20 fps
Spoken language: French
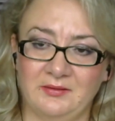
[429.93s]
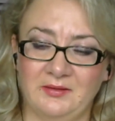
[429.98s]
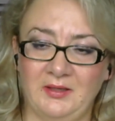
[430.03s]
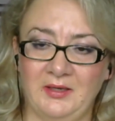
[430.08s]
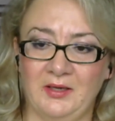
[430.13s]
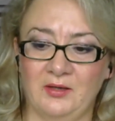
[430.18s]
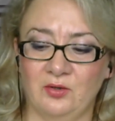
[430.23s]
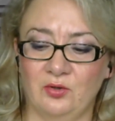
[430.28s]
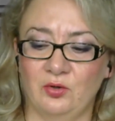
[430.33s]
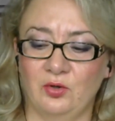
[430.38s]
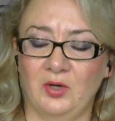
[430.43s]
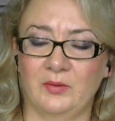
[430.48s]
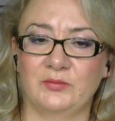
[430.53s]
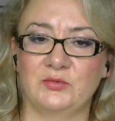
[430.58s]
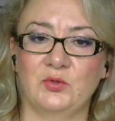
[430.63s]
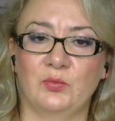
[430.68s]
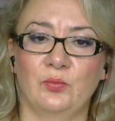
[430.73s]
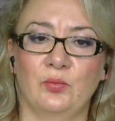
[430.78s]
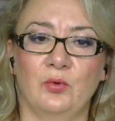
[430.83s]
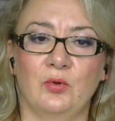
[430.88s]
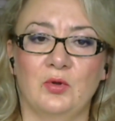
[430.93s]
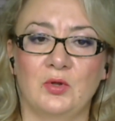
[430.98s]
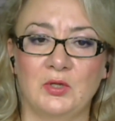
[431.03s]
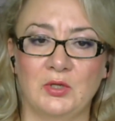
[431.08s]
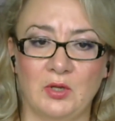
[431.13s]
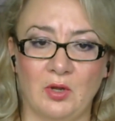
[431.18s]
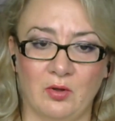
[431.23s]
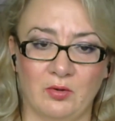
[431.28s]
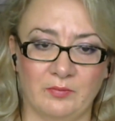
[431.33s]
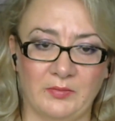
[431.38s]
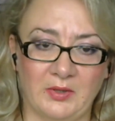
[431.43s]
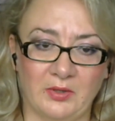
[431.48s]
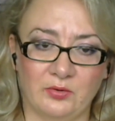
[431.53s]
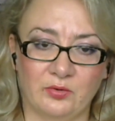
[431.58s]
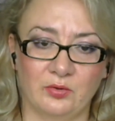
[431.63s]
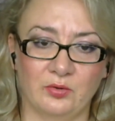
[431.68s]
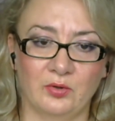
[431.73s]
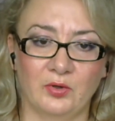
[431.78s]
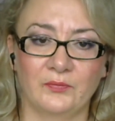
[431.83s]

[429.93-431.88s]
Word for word: Il est encore un petit peu lent, Mercure,